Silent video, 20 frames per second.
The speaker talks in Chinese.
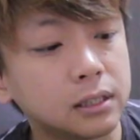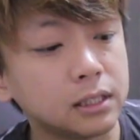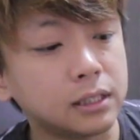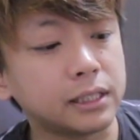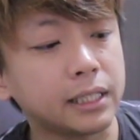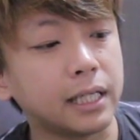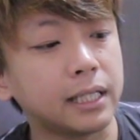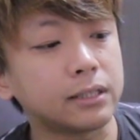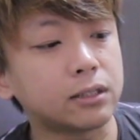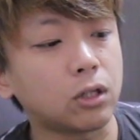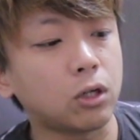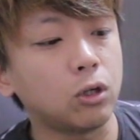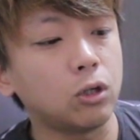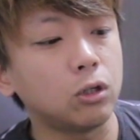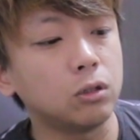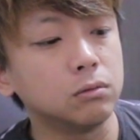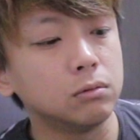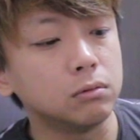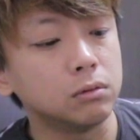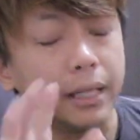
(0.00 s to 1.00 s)
这些
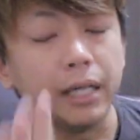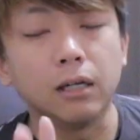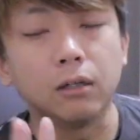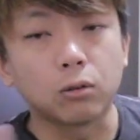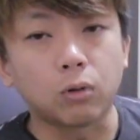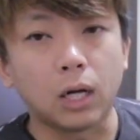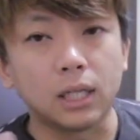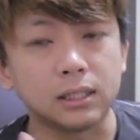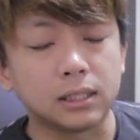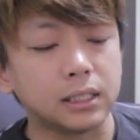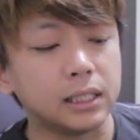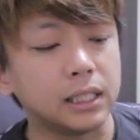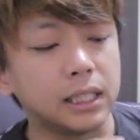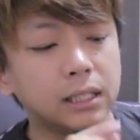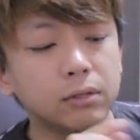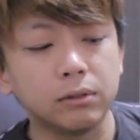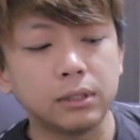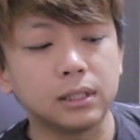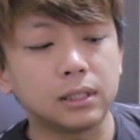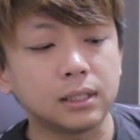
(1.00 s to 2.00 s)
都没有关系，
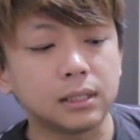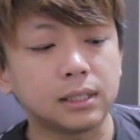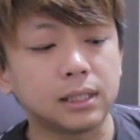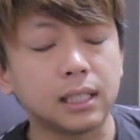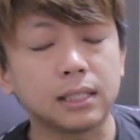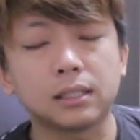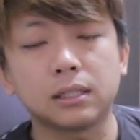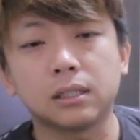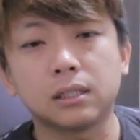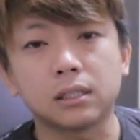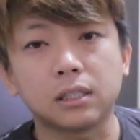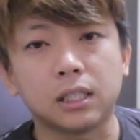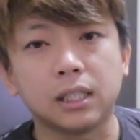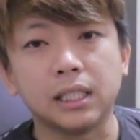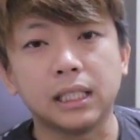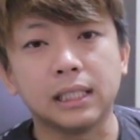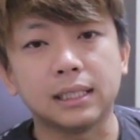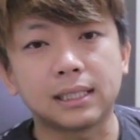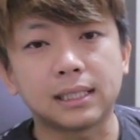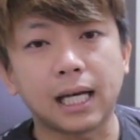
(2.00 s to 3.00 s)
因为这些是可
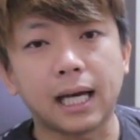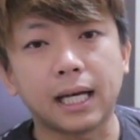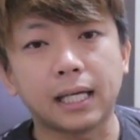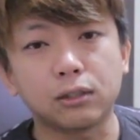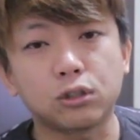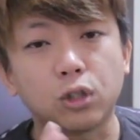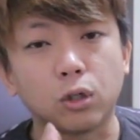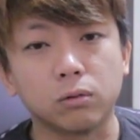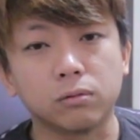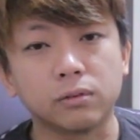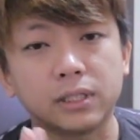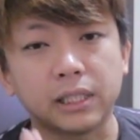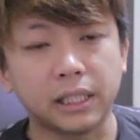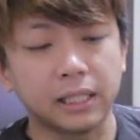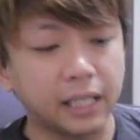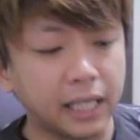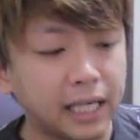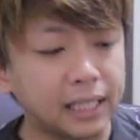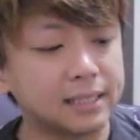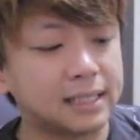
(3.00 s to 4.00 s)
以再重
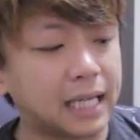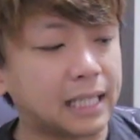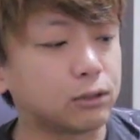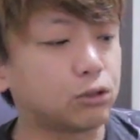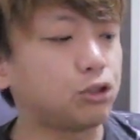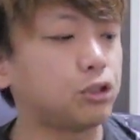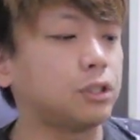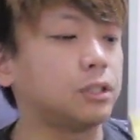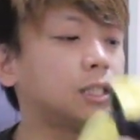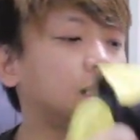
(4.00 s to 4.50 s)
新印上去